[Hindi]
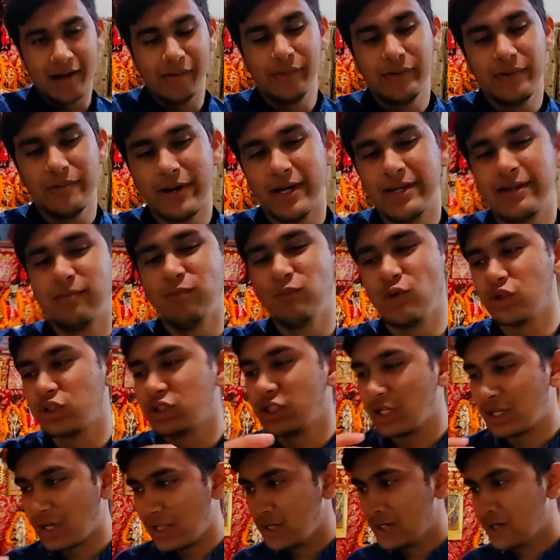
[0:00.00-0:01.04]
अभी भाई हम लोग
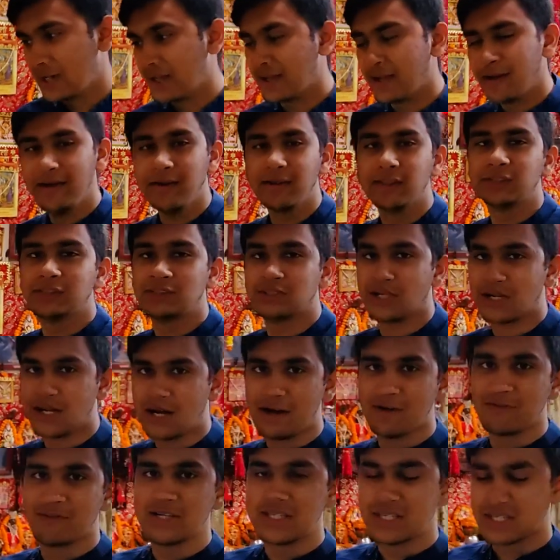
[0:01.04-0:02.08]
निकल रहे हैं
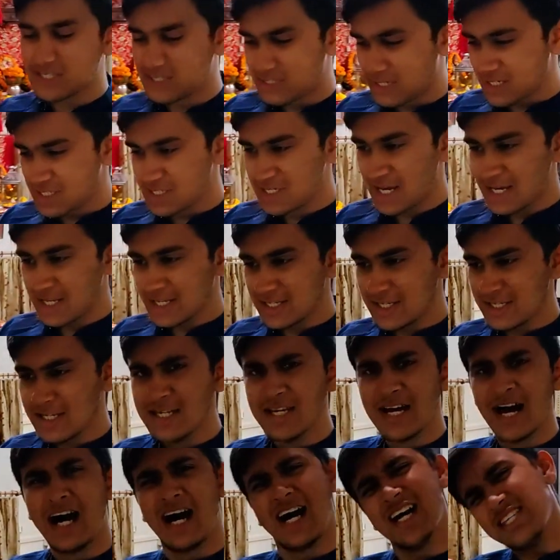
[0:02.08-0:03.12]
चरा वंश के साथ जाएंगे
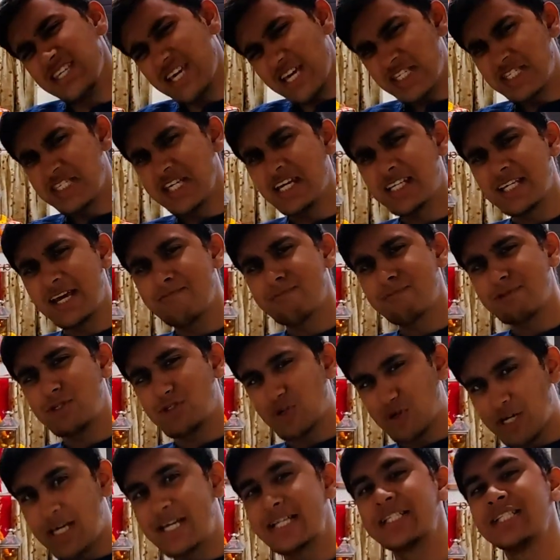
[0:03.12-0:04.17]
आज एस जे कैम्प से
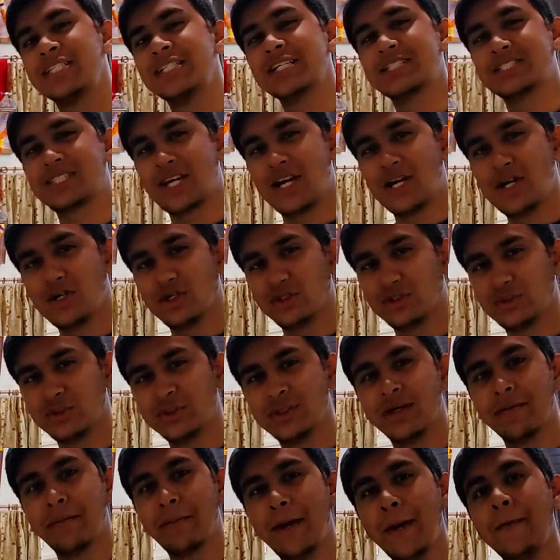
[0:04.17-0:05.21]
थोड़ा एडजस्ट कर लो
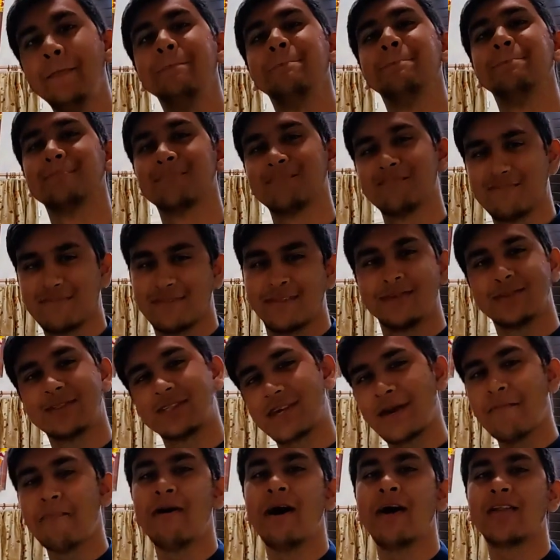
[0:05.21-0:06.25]
स्कूटर पे
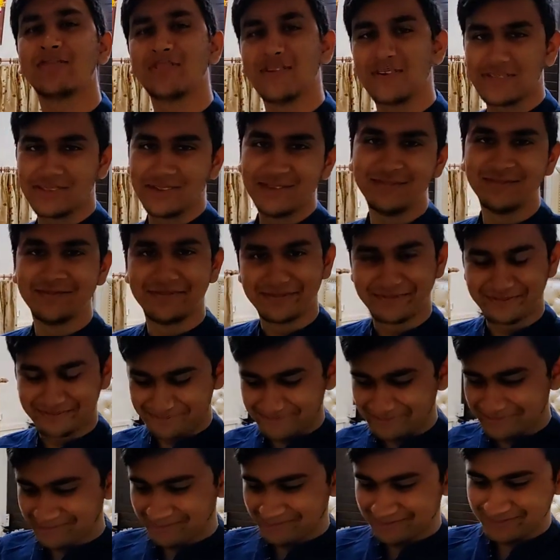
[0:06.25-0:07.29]
उसके बाद तो तुम
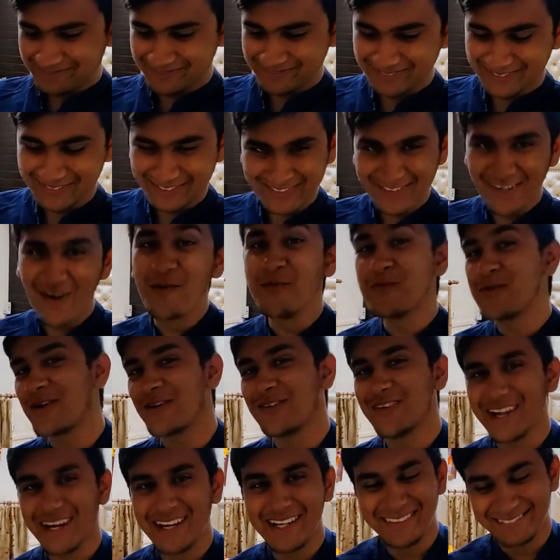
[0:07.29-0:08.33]

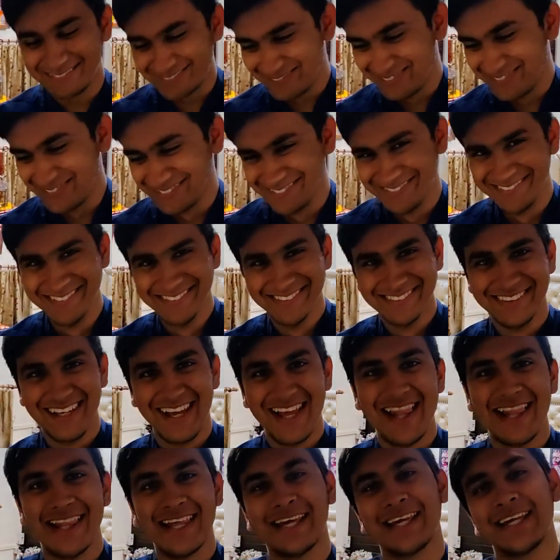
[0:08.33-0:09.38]
गोप्रो वाले
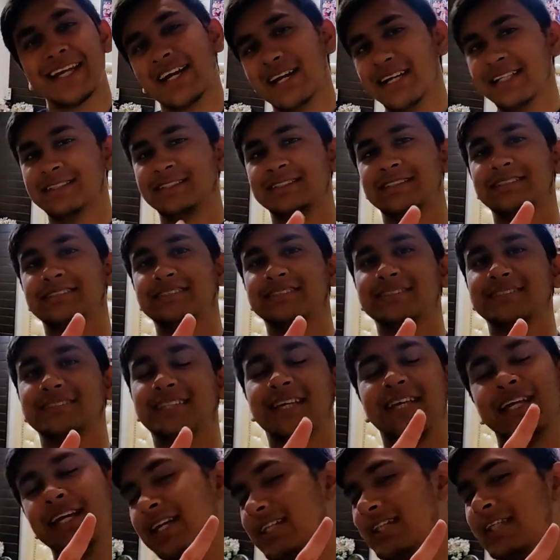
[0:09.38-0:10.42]
लेकिन गाइस
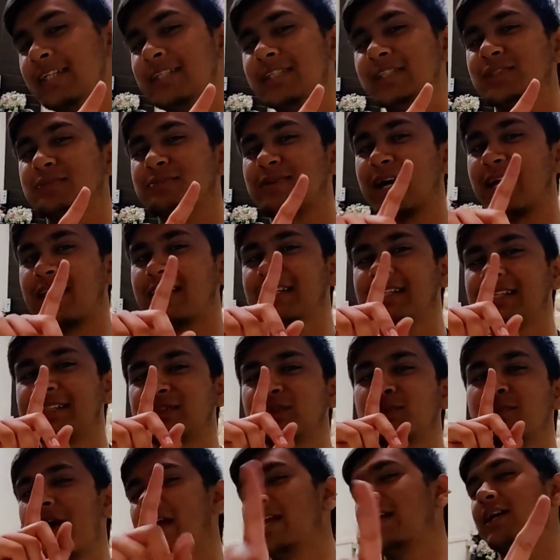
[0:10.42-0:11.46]
एक दिन ये तुम्हारे
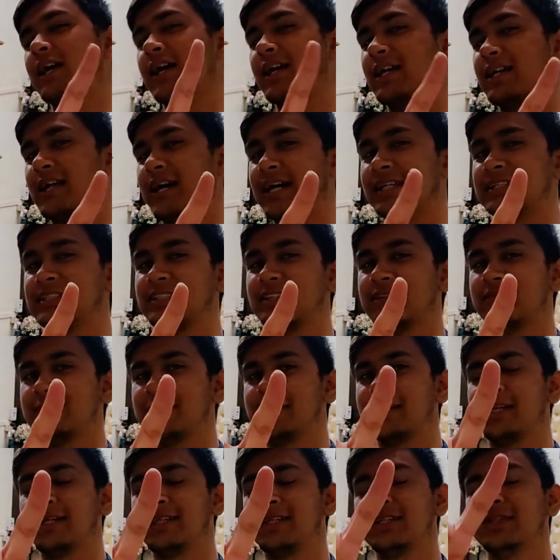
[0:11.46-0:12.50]
तुम्हारे कारण आया सिर्फ
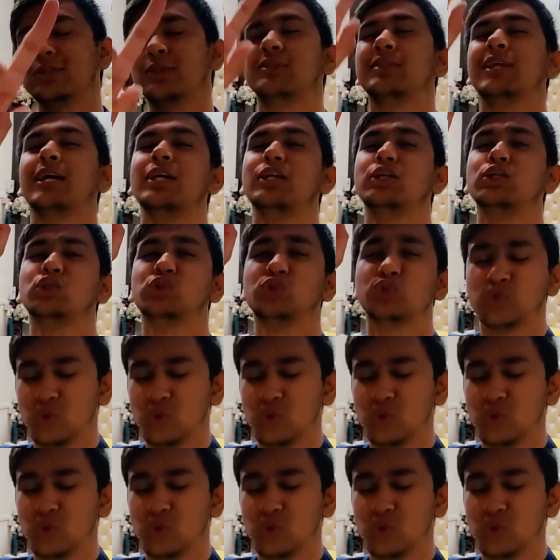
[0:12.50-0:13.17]
मेरा एक दिन तो थैंक यू